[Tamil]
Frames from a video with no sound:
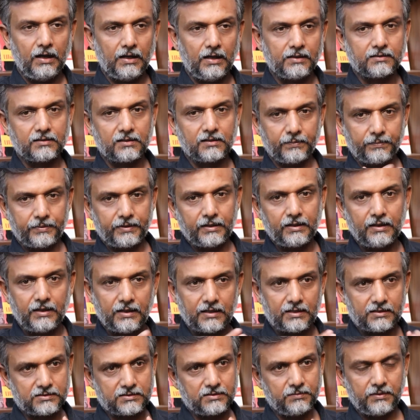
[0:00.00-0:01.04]
அதற்கு பிறகு
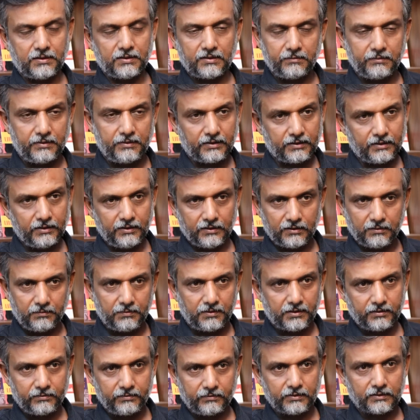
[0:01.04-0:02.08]
அரச மதமாக அந்த
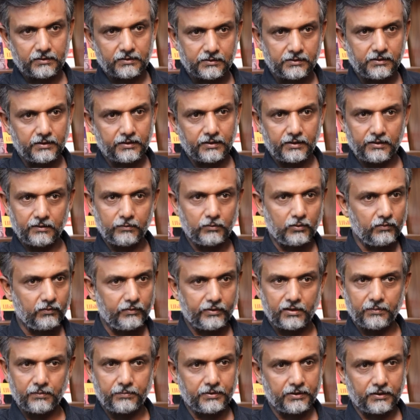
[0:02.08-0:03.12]
மதம் வந்து அங்கே
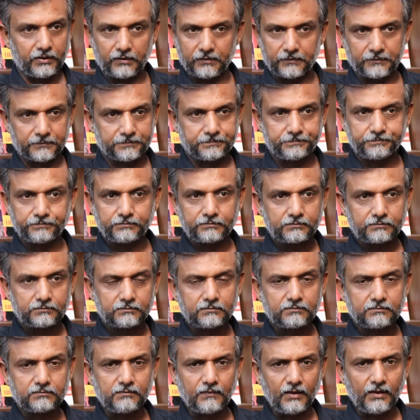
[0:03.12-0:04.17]
முன்வைக்கப்படுகிறது
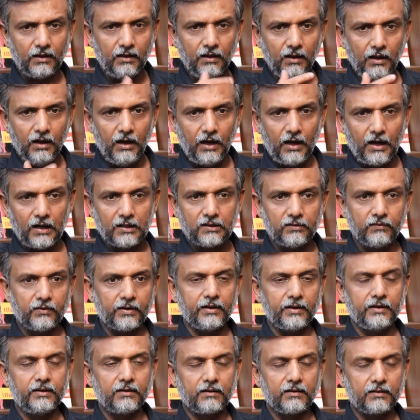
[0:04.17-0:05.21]

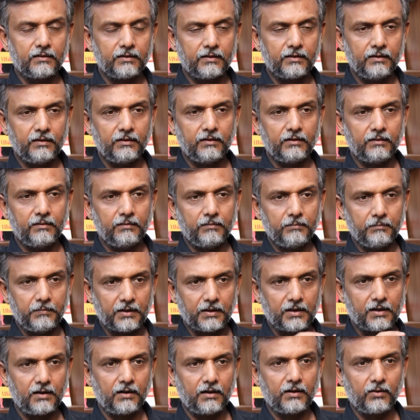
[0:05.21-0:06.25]
அதுவரை இருந்த
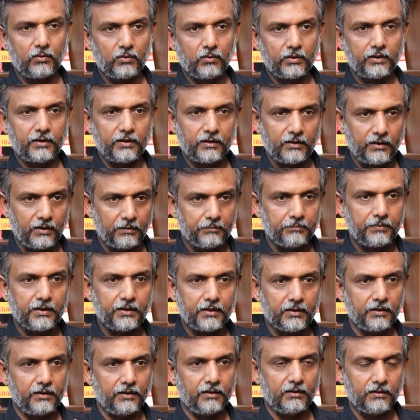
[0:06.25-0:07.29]
மக்களினுடைய
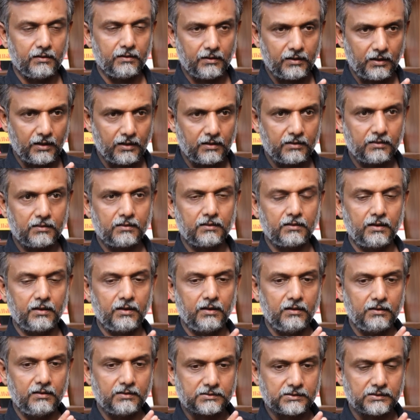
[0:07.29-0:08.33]
நம்பிக்கை
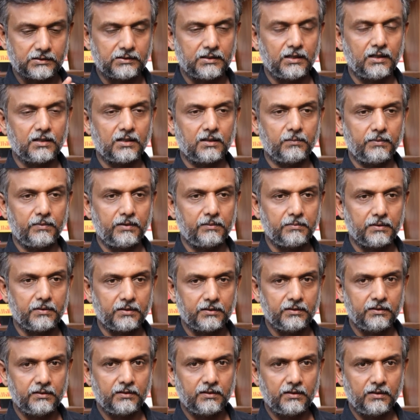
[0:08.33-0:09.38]
கருத்தியல் சித்தாந்தம்
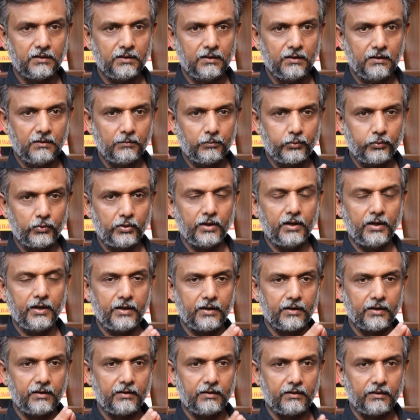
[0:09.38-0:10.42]
என்பது பூயா
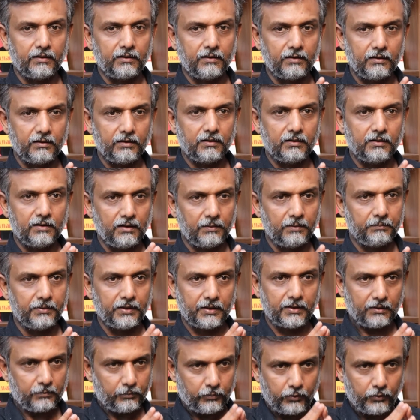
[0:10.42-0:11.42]
என நம்பிக்கை